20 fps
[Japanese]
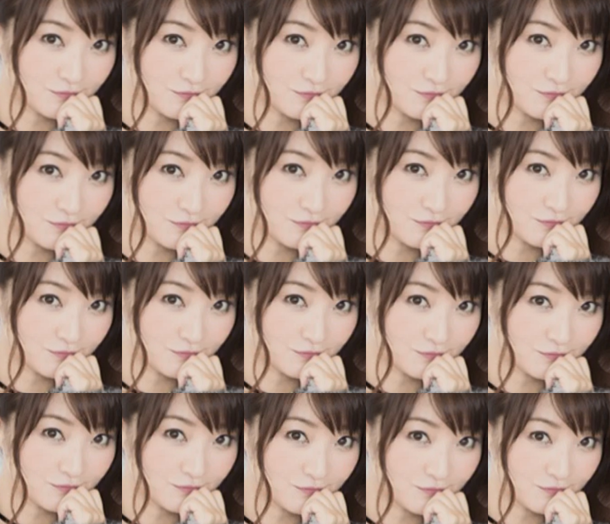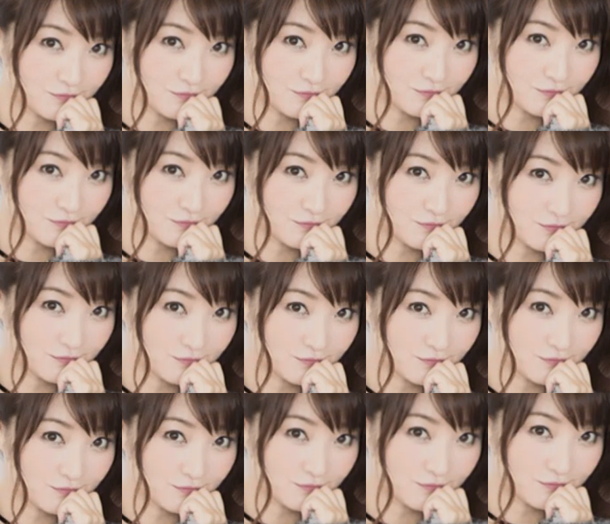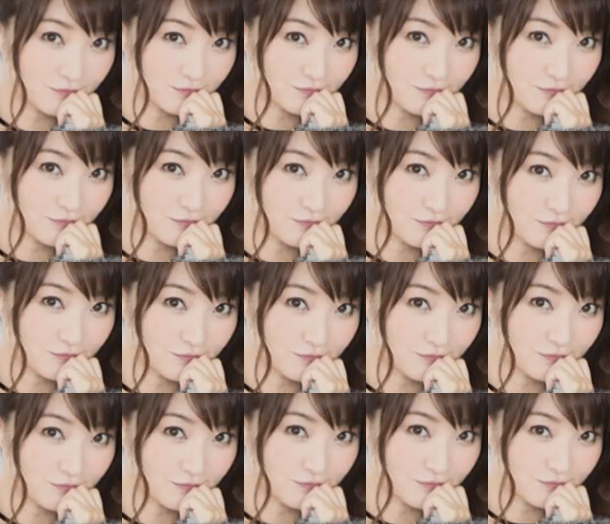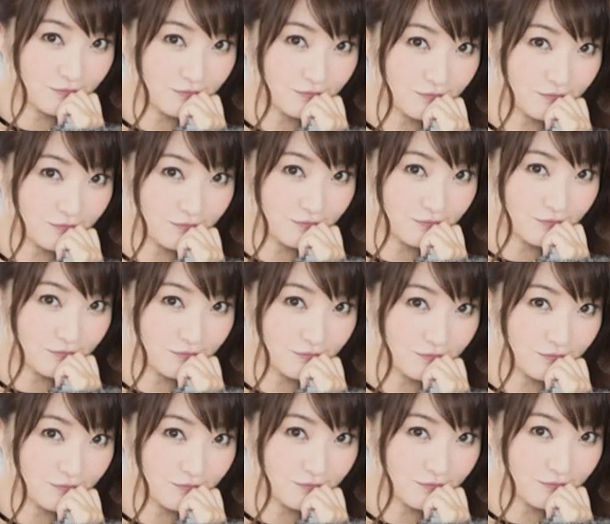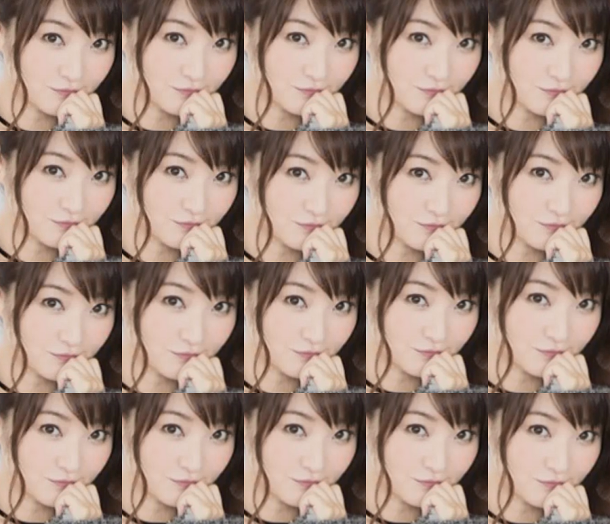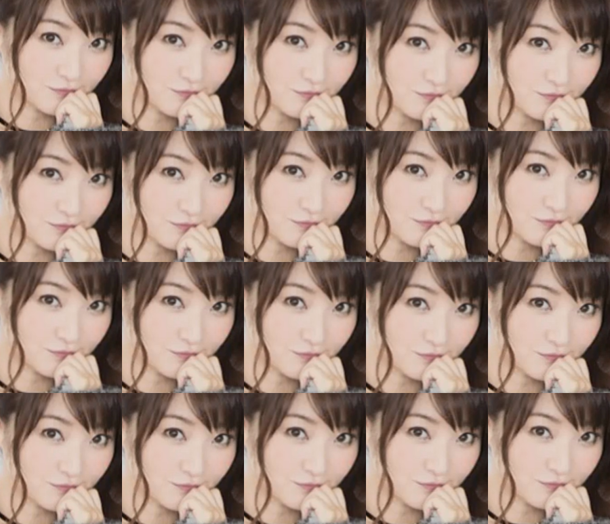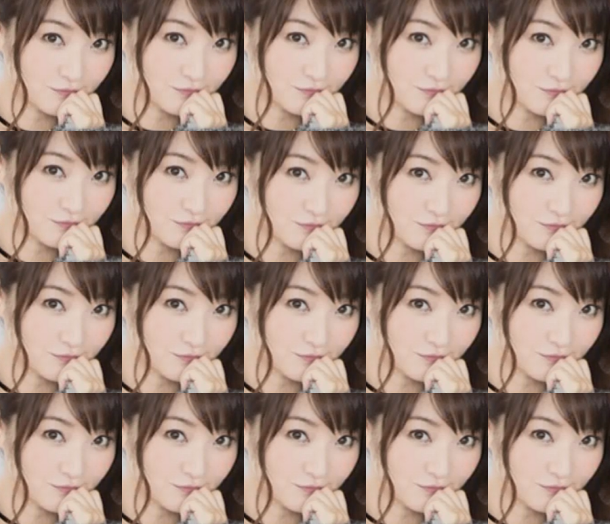あれここなんかそういう違うとこだったかなっていうねそうそうそう、ね、画像内の白衣着たら相当やばくないですか